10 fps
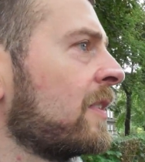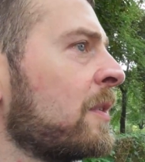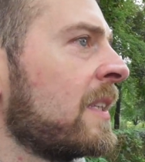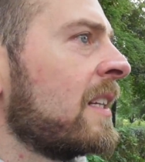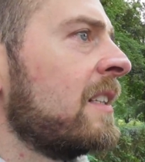To
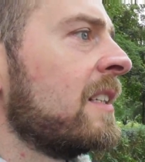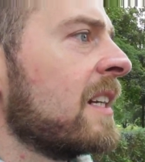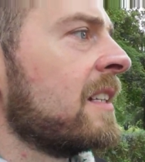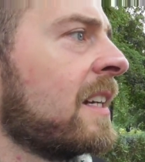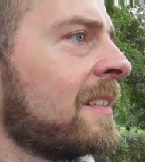są tereny
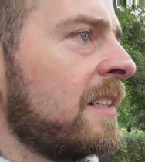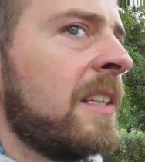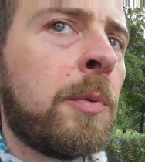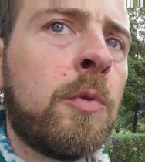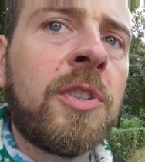
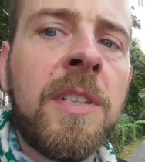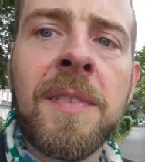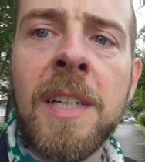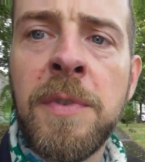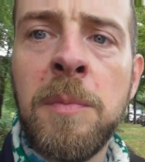rekreacyjne położone w
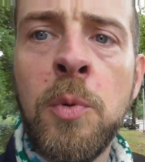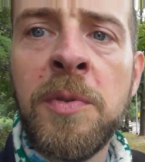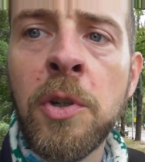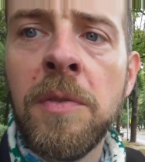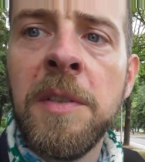strefie
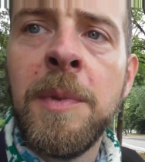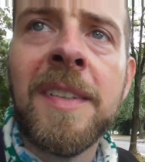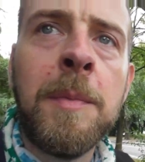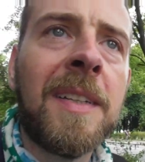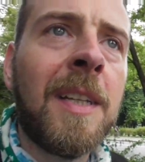buforowej
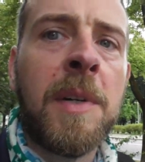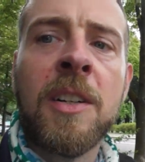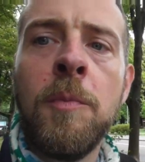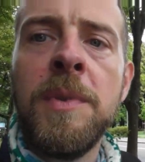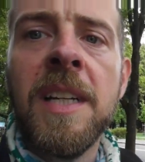między miastem a
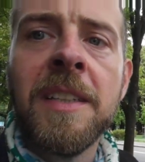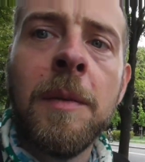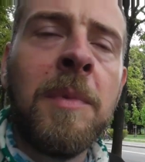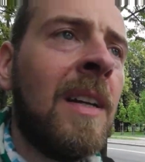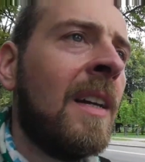
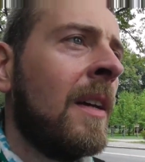kombinatem.